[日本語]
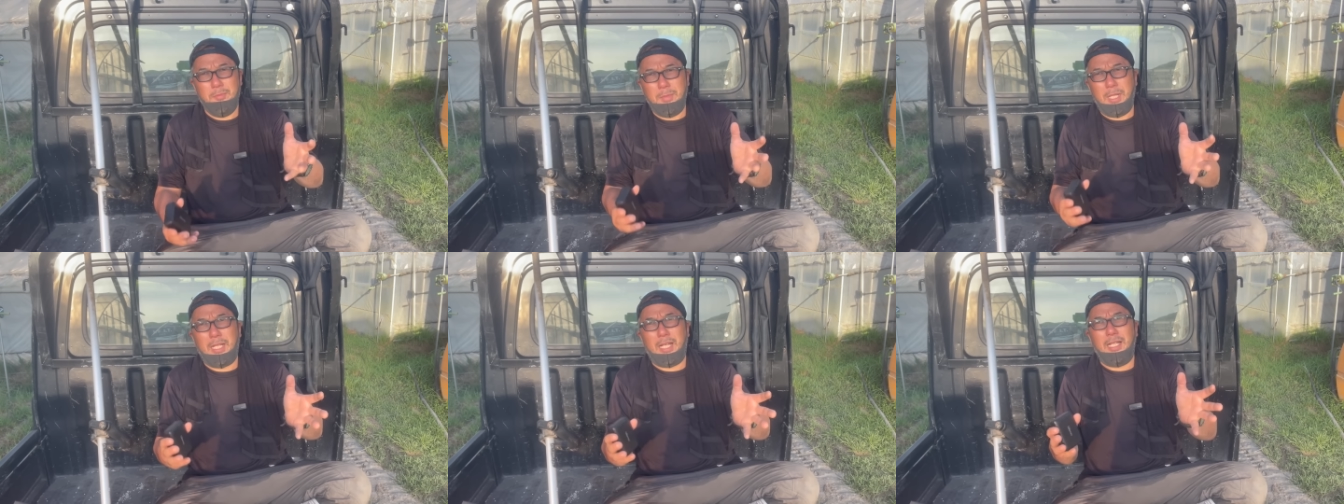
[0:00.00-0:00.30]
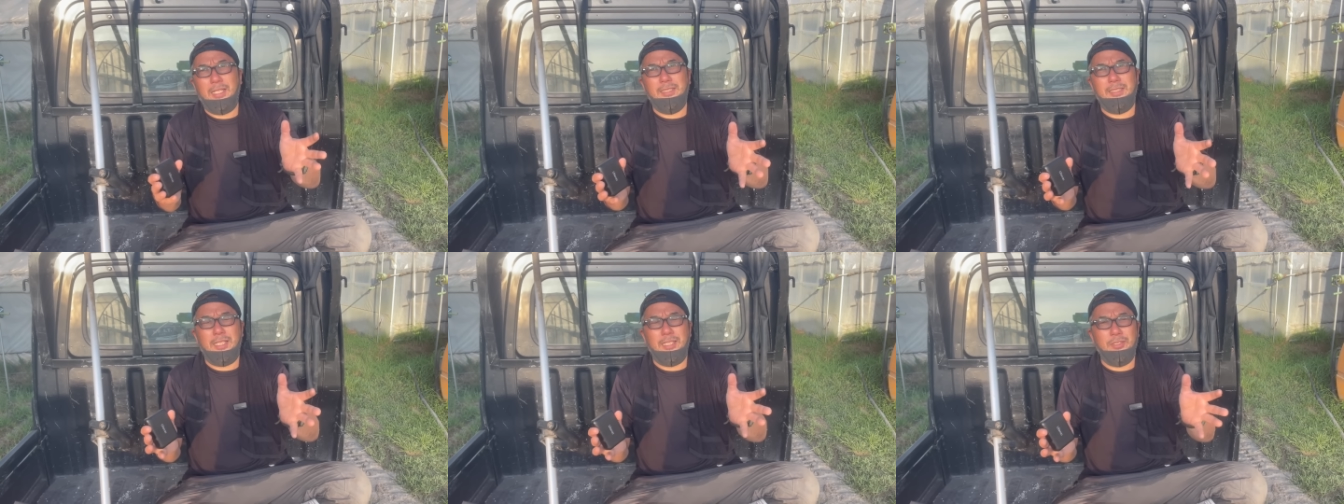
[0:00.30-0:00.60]
まあ
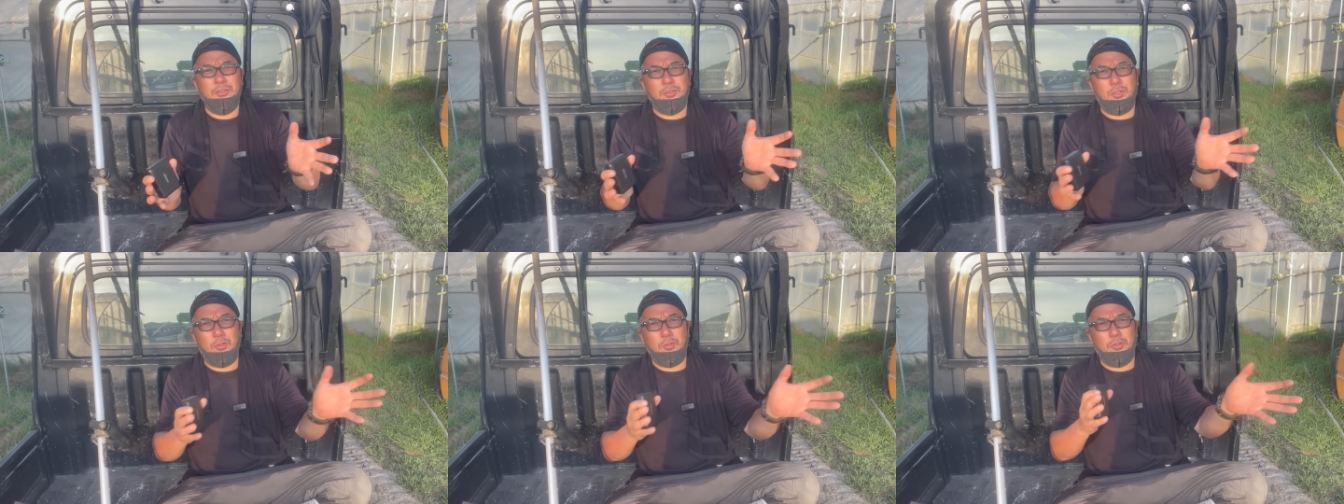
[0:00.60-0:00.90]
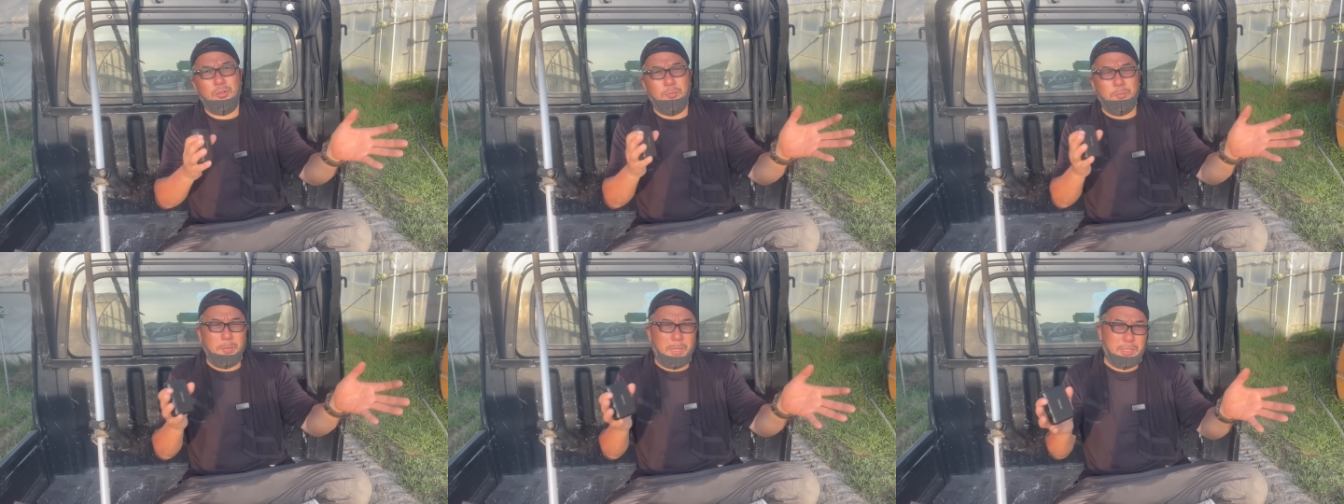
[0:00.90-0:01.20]
簡単に言うと、
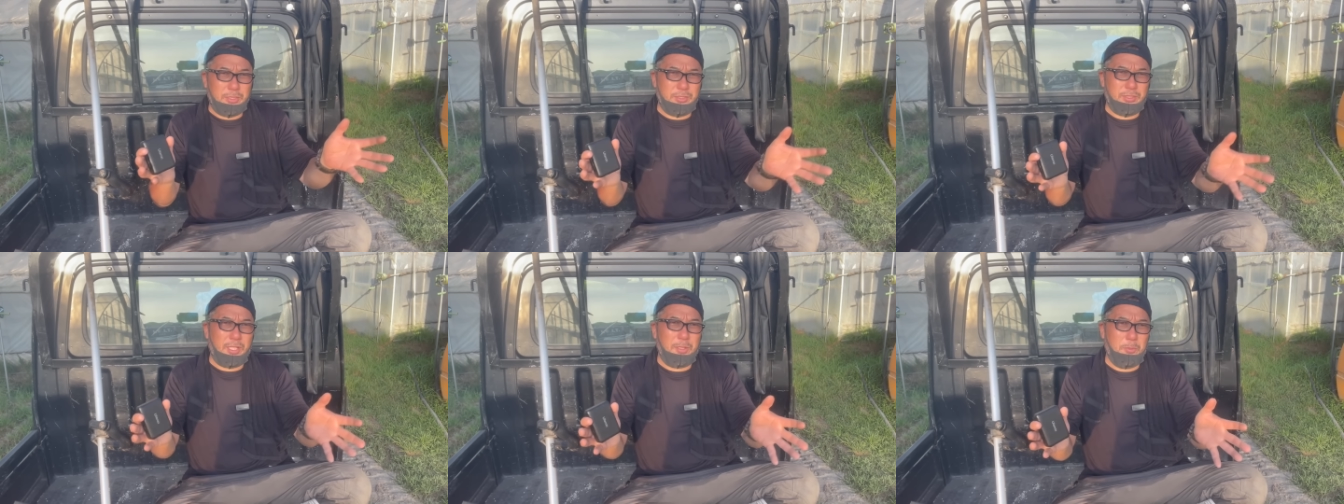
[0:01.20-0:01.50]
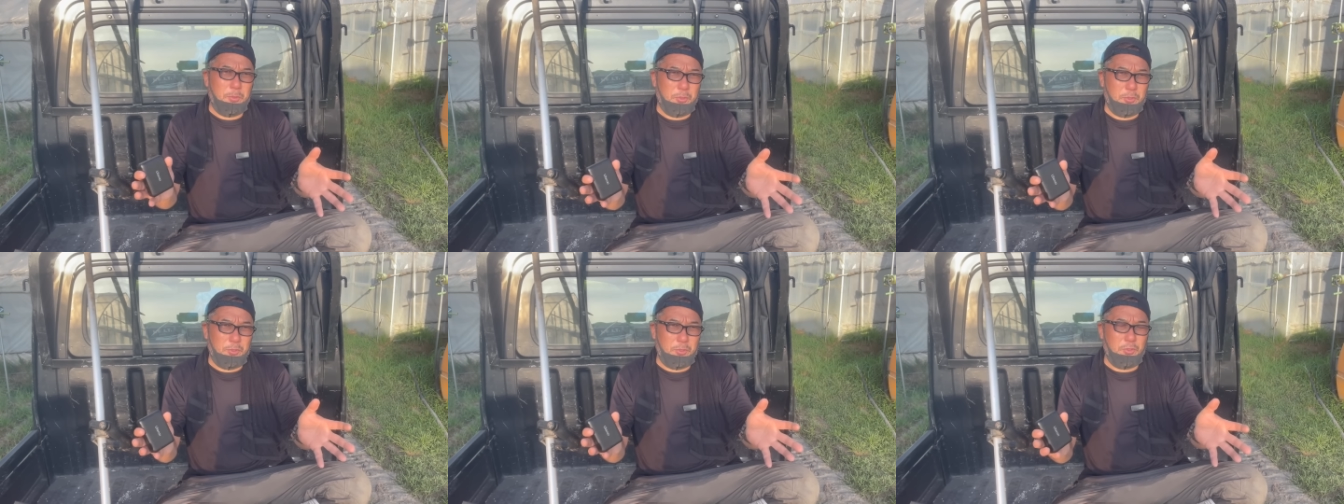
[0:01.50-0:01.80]
まあ、漬
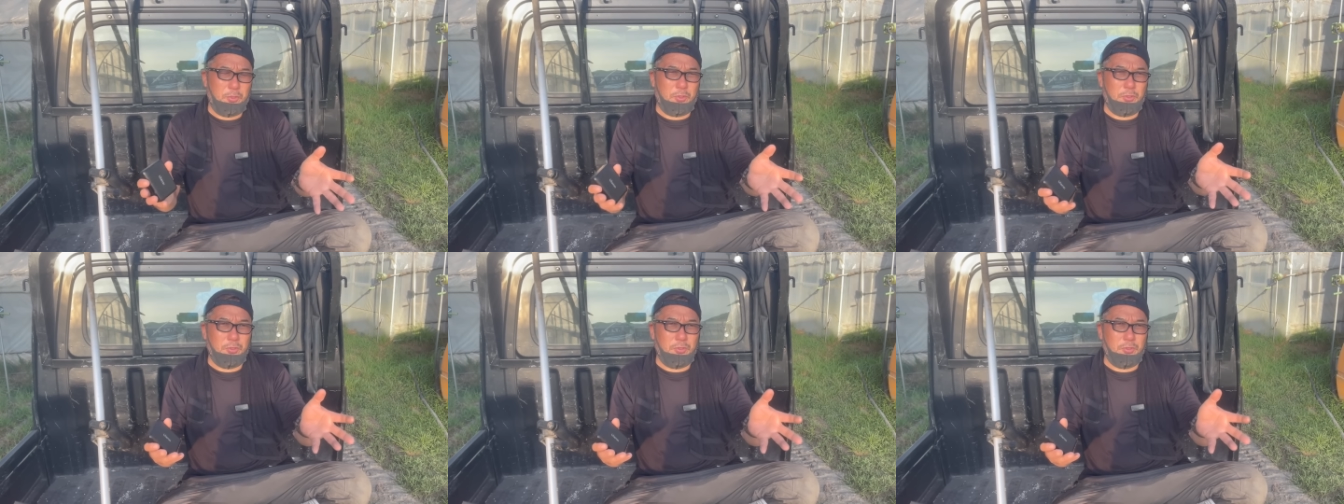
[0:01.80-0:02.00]
物の